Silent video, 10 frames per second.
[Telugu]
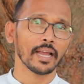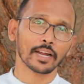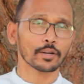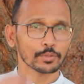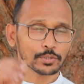
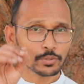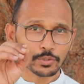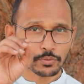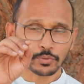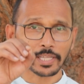అక్కడ కొంచెం
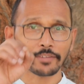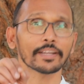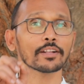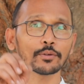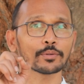కొంచెం ఉంటాయి
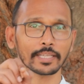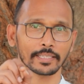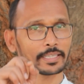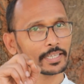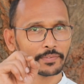వెంట్రుకలు ఉంటాయి
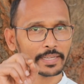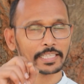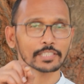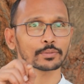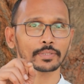హెయిర్
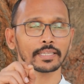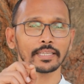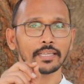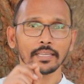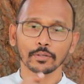ఫాలికల్స్ ఉంటాయి
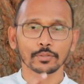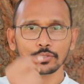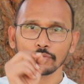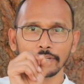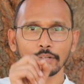
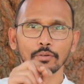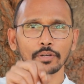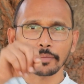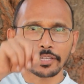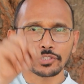కొంచెం వెంట్రుకలు
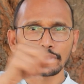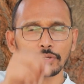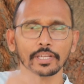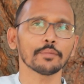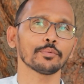ఉంటాయి మరి
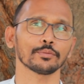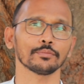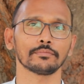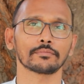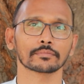జీరోకి వెళ్ళిపోదు
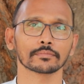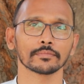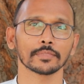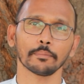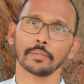
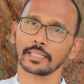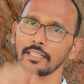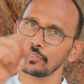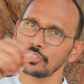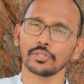
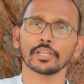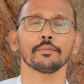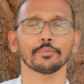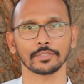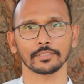బట్టతల్లో జీరోకి
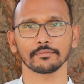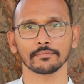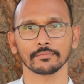వెళ్ళిపోద్ది